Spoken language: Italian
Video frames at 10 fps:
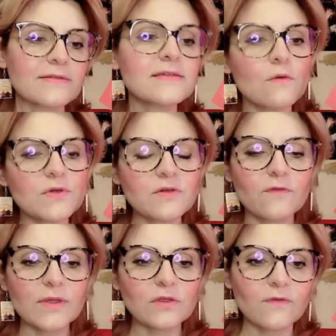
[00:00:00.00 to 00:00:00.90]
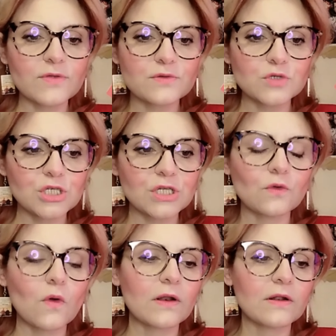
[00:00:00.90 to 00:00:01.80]
se questo fumetto fosse
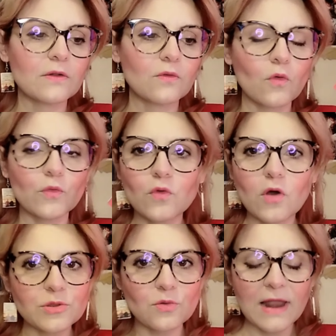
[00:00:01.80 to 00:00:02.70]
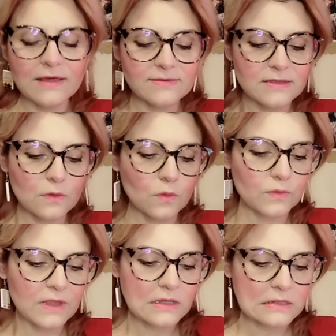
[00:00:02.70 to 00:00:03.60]
uscito al, con un costo classico
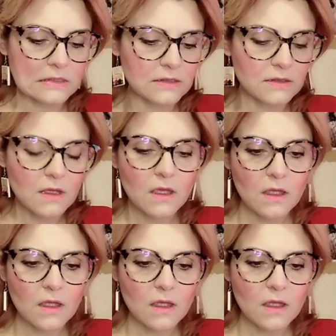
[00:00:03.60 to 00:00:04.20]
dei,